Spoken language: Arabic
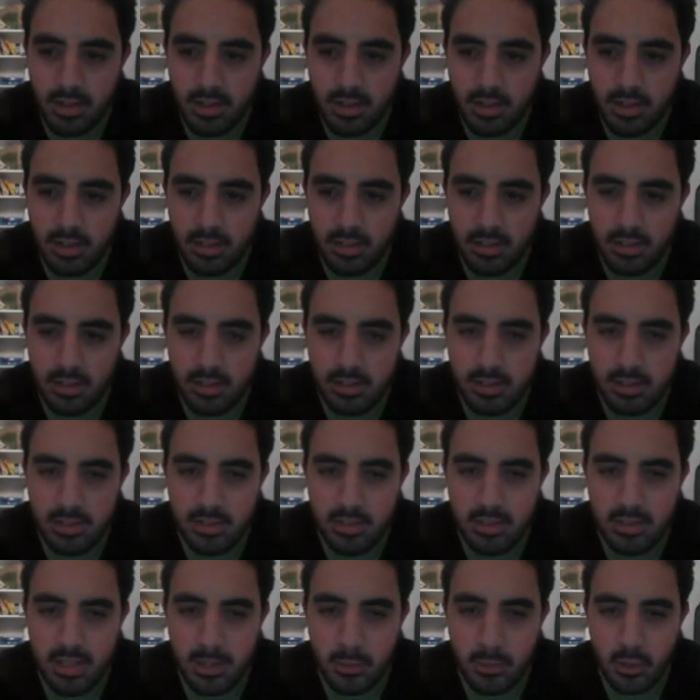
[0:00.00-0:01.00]
آه،
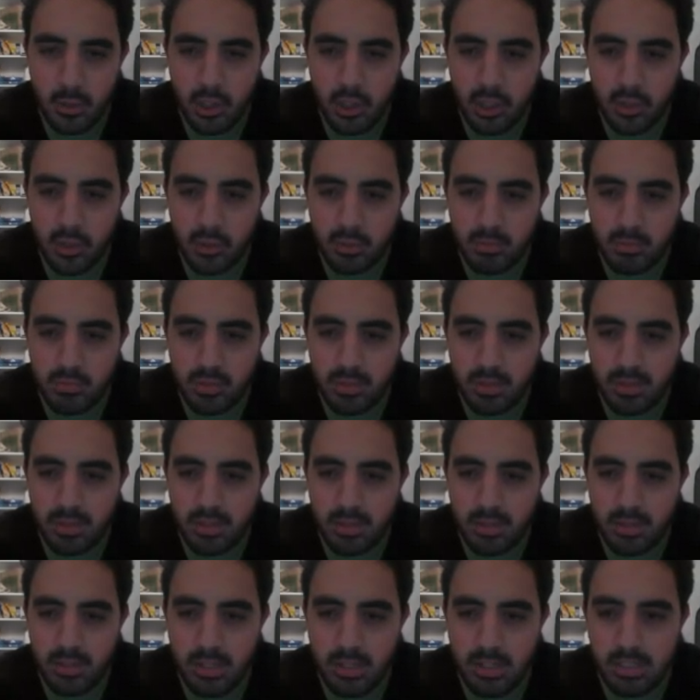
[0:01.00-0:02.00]
السلام عليكم
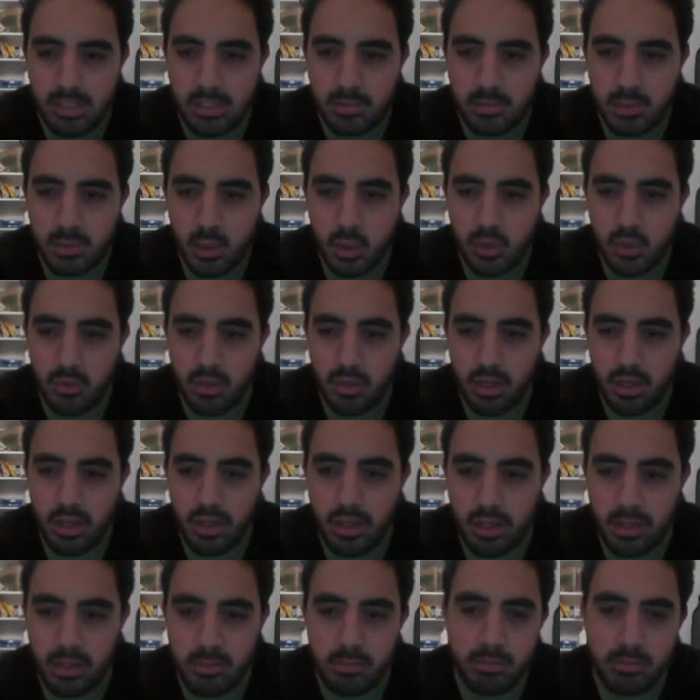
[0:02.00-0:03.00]
آه، أنا اسمي يوسف
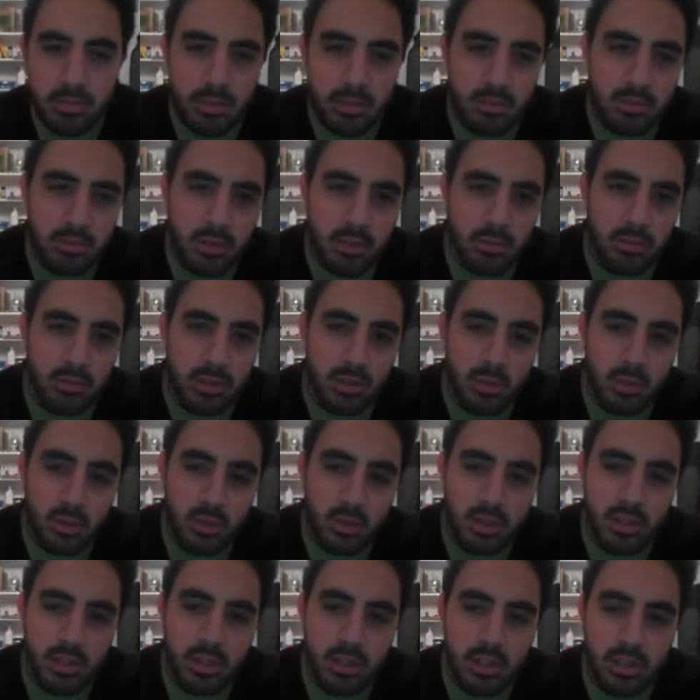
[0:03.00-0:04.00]
الغريب في الفيديو
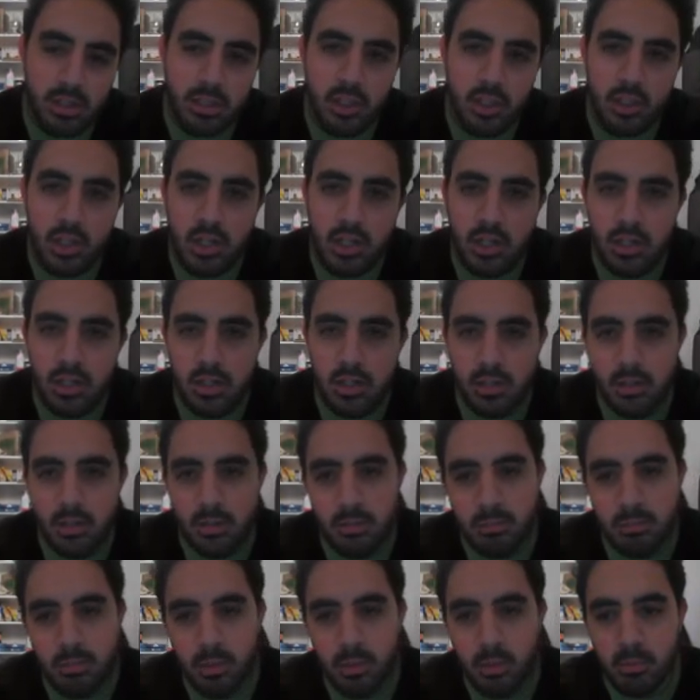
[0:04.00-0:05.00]
ده هشرح آه
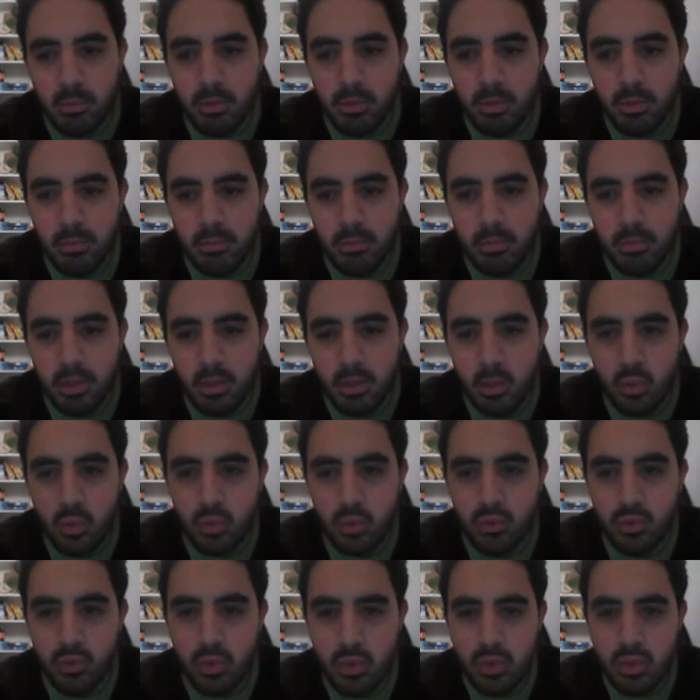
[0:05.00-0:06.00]
problem من code
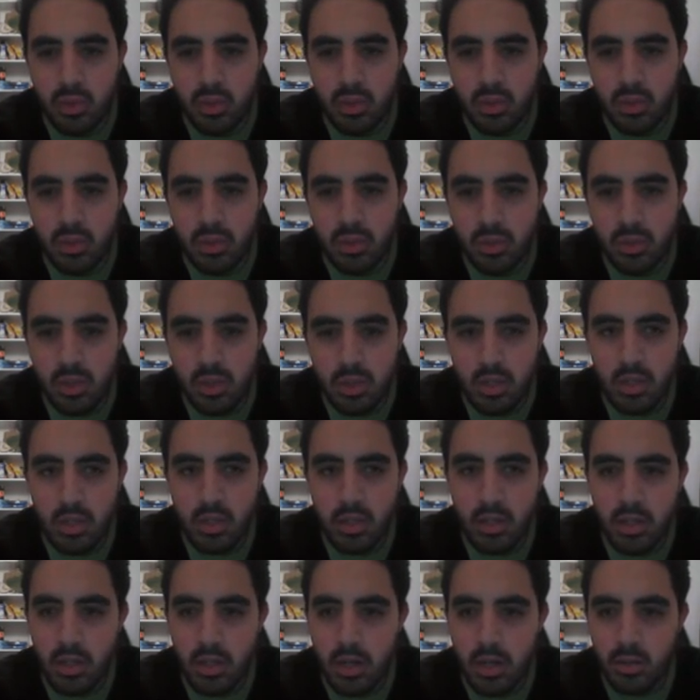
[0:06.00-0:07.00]
forces
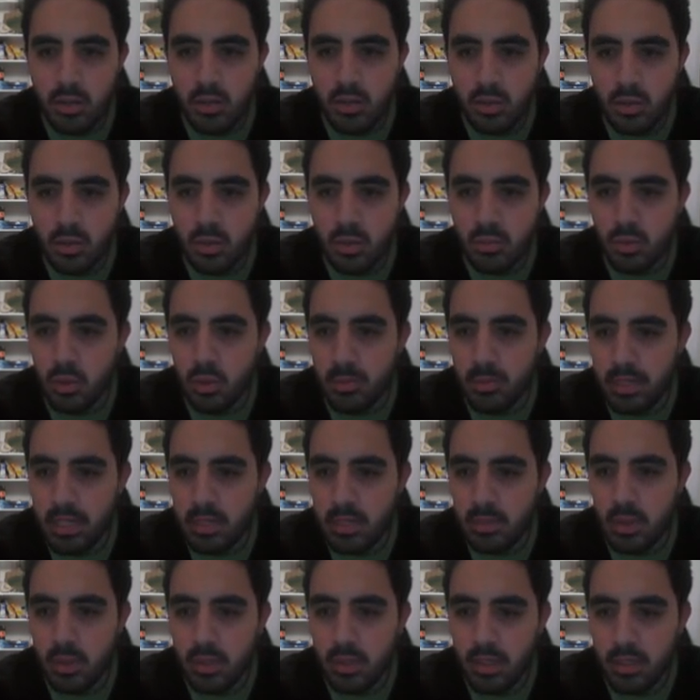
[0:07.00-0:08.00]
round
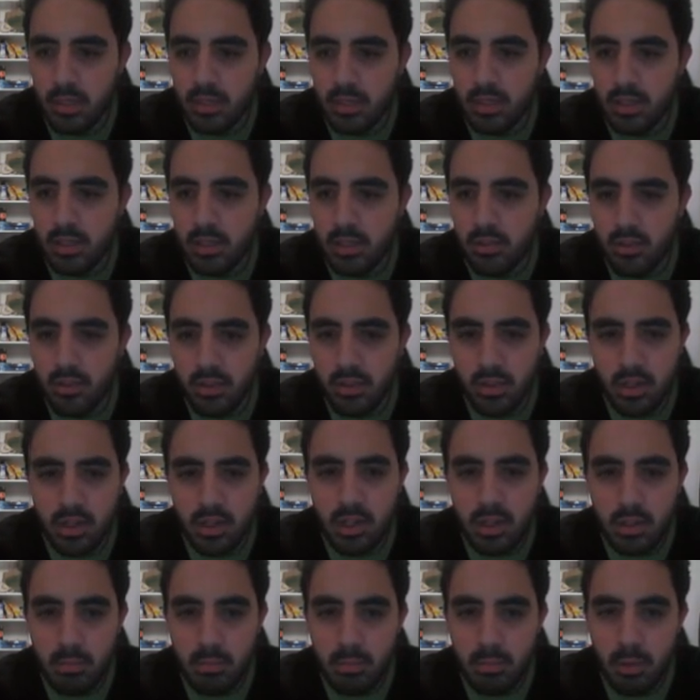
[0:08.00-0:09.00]
535 div
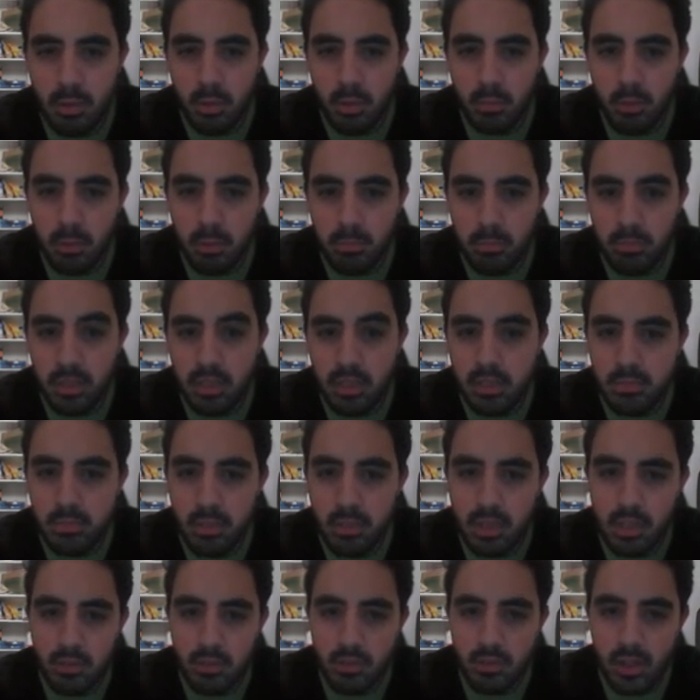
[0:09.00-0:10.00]
3 problem B اسمها
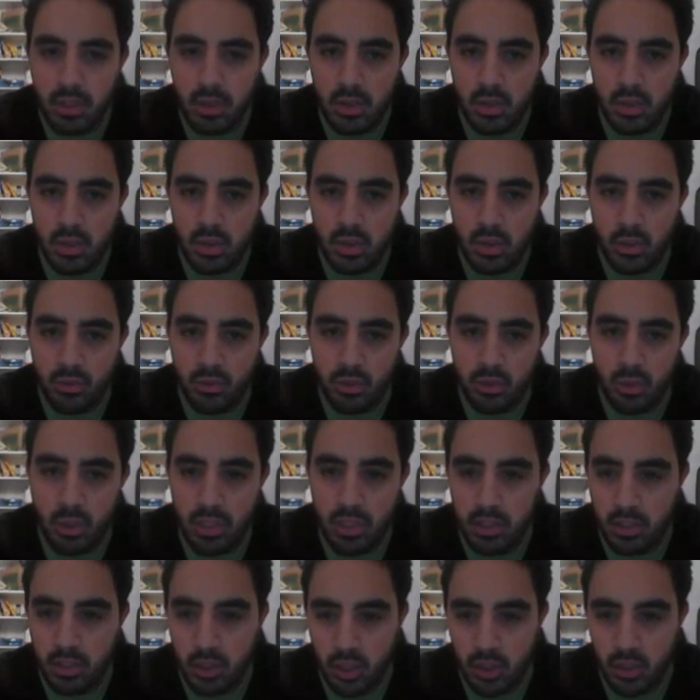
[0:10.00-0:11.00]
divisors of two
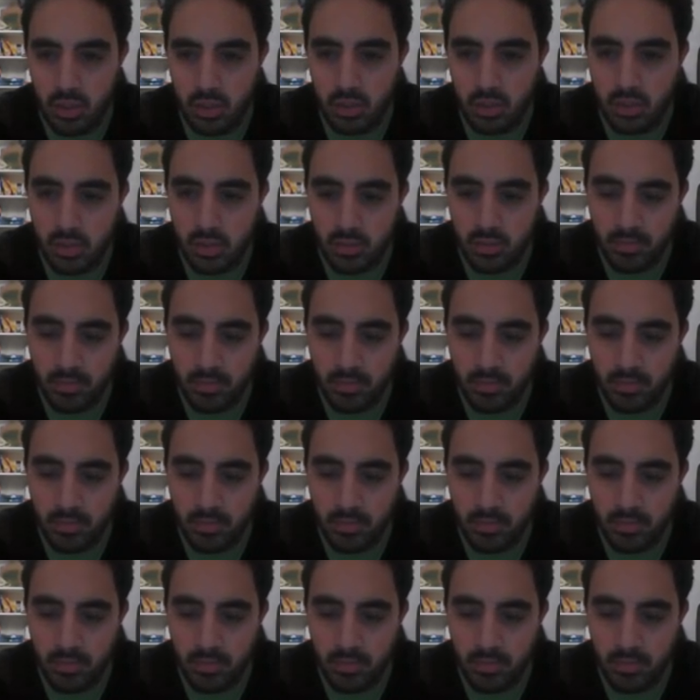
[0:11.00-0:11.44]
integers